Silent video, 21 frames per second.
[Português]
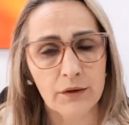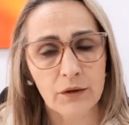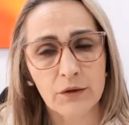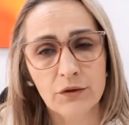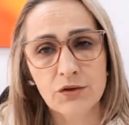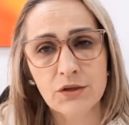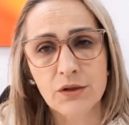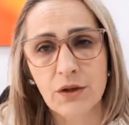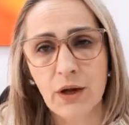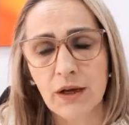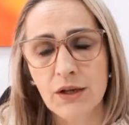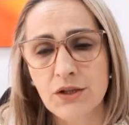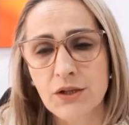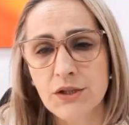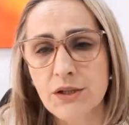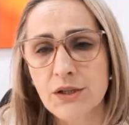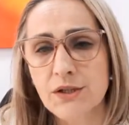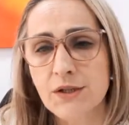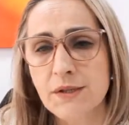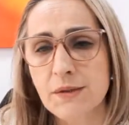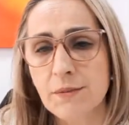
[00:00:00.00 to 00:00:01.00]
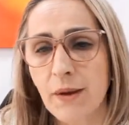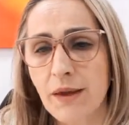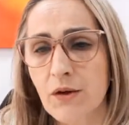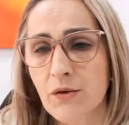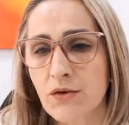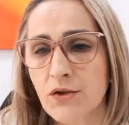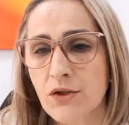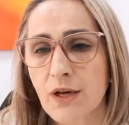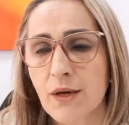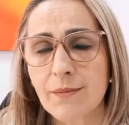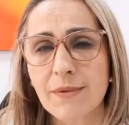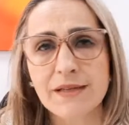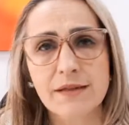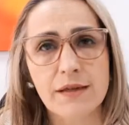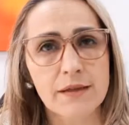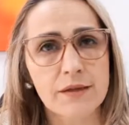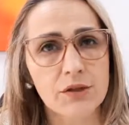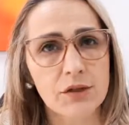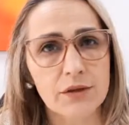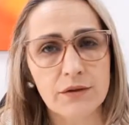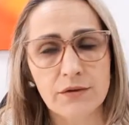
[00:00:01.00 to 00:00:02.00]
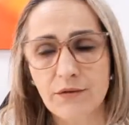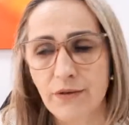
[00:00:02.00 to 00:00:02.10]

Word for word: Eu digo, a gente diz meio-dia, mas a gente